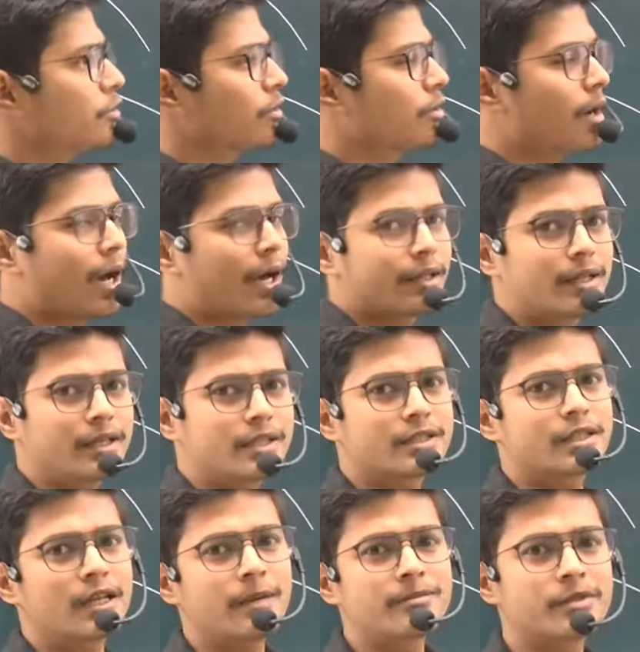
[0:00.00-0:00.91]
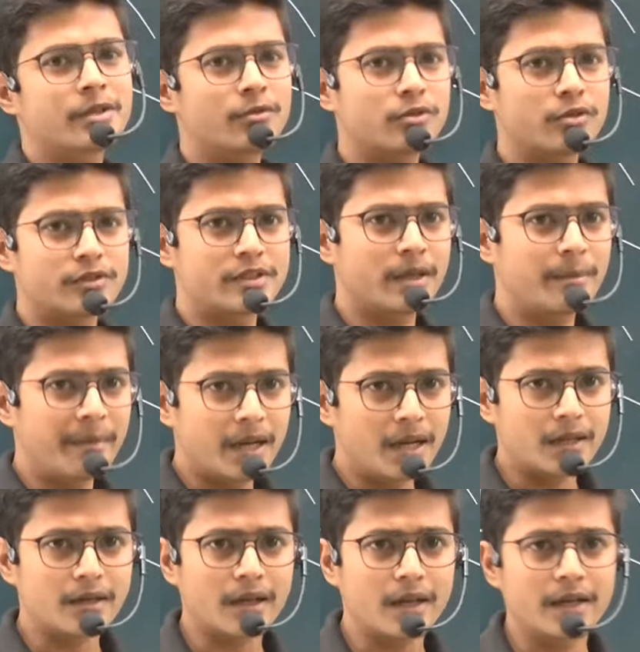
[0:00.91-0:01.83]
जो आधे स्टेप्स है वो तो
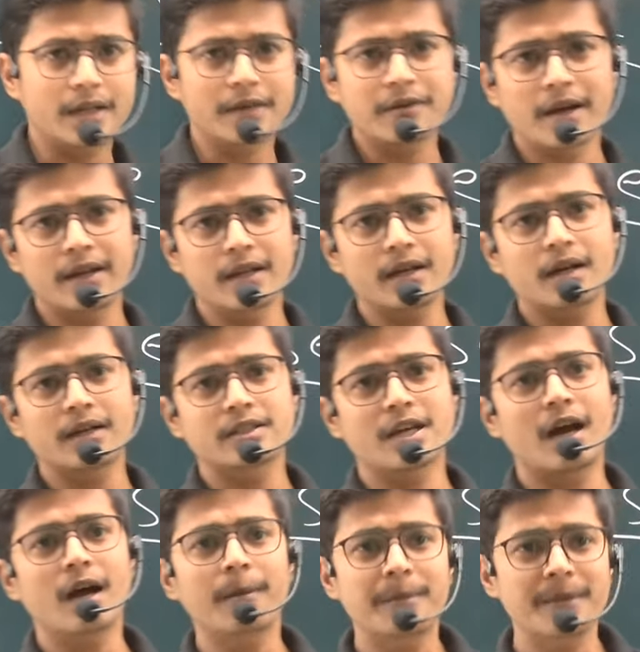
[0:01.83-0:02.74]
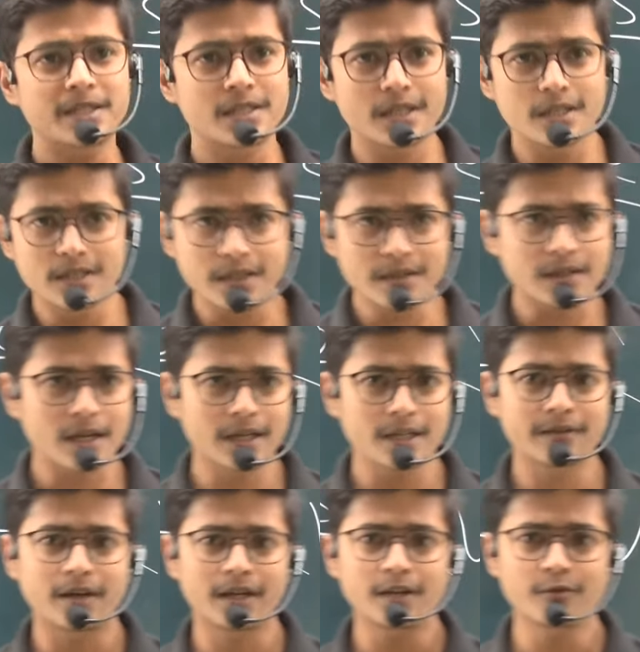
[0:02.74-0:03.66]
सिमिलर रहने वाले जहां पे चेंजेस
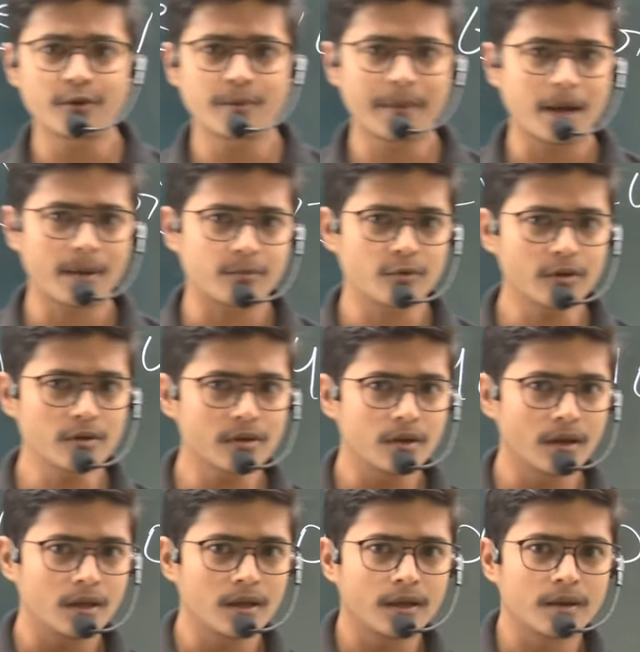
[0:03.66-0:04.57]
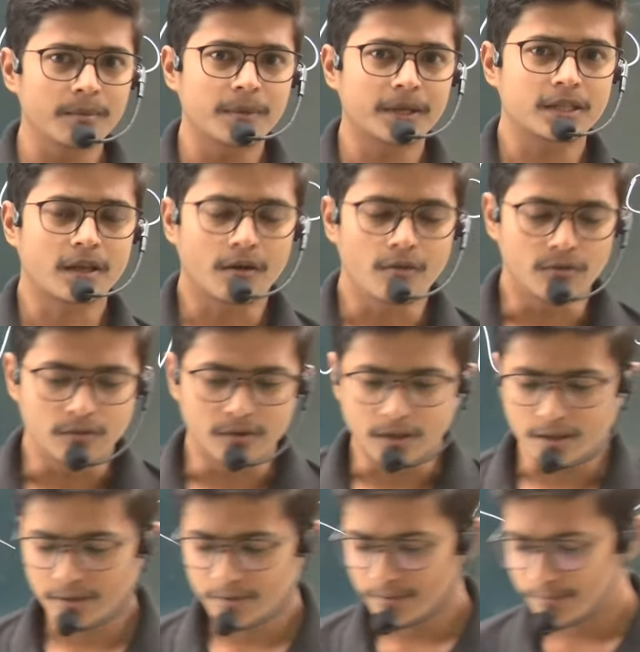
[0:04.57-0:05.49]
आने वाले वो मैं आपको
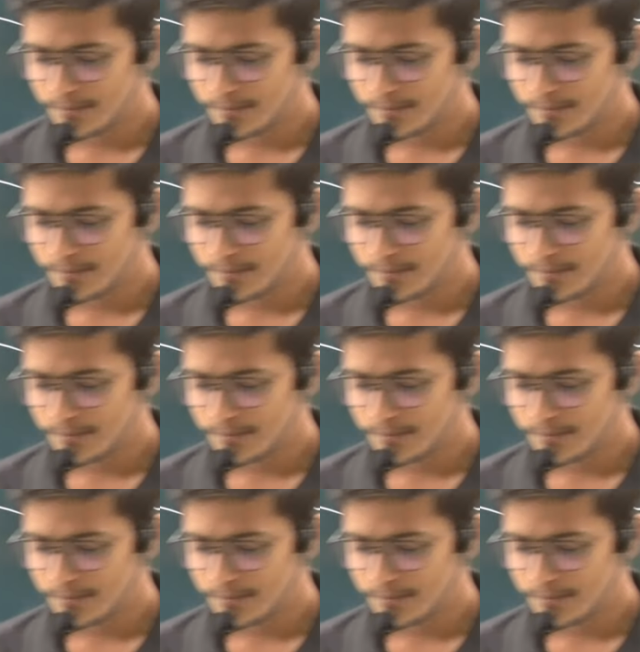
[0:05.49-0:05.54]
बताऊंगा